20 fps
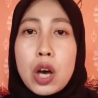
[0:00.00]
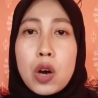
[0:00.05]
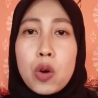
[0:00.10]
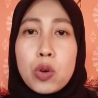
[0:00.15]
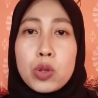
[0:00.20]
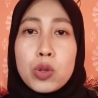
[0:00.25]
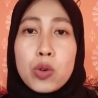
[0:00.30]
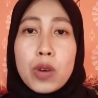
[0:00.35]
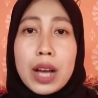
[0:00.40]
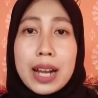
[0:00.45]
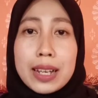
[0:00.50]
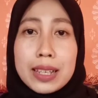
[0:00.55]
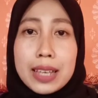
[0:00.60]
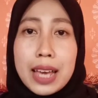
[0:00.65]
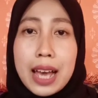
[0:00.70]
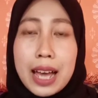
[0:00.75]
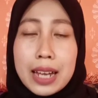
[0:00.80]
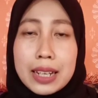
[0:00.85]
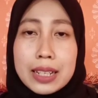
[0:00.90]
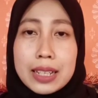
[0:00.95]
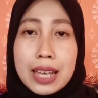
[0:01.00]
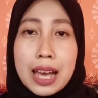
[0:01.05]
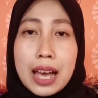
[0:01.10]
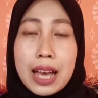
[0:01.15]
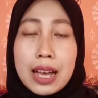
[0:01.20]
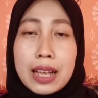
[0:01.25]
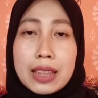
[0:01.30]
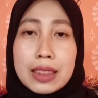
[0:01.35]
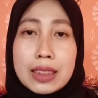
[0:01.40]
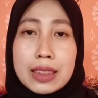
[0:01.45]
untuk kalian
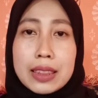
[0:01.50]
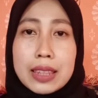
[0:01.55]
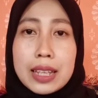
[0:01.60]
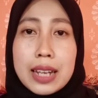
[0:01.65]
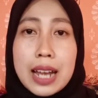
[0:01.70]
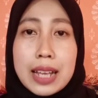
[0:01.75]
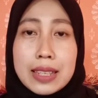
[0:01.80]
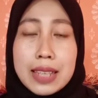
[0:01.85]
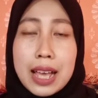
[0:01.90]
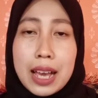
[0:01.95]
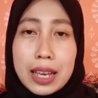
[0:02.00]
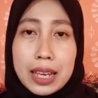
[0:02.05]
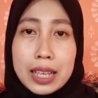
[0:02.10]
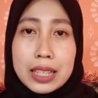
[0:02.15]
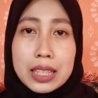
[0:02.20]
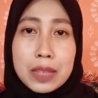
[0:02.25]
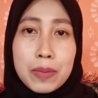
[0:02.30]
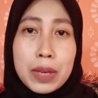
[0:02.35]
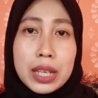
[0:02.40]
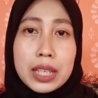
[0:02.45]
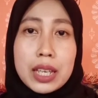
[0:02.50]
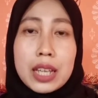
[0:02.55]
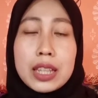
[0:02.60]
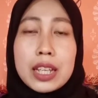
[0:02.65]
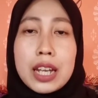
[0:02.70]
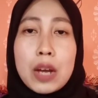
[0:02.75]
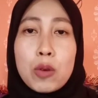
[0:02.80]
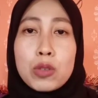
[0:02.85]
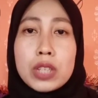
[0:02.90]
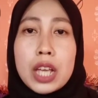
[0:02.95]
yang tidak sakit sebaiknya
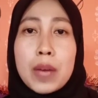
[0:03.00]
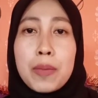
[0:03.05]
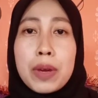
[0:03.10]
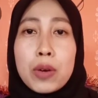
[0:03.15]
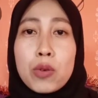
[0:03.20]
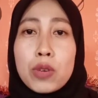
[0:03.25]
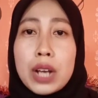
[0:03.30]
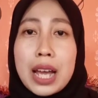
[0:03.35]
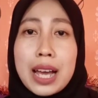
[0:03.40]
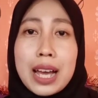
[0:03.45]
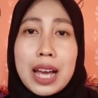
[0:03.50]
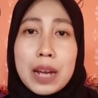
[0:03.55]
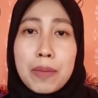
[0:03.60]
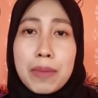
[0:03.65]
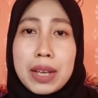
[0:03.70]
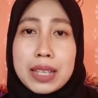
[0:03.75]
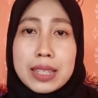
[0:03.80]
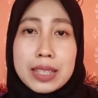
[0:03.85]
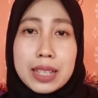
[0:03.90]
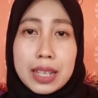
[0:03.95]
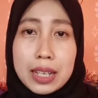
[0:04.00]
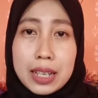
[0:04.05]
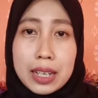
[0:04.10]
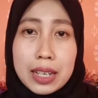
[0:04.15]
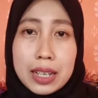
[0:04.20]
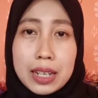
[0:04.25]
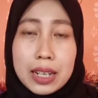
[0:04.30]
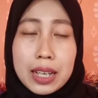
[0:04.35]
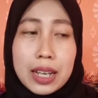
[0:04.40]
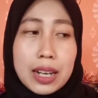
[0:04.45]
tidak usah menggunakan
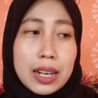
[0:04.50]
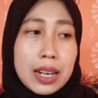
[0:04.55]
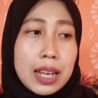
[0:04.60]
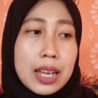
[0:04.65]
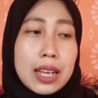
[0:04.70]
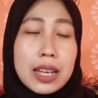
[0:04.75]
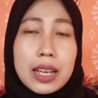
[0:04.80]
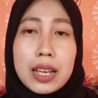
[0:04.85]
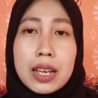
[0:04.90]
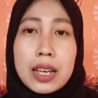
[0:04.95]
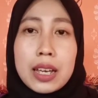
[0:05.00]
masker karena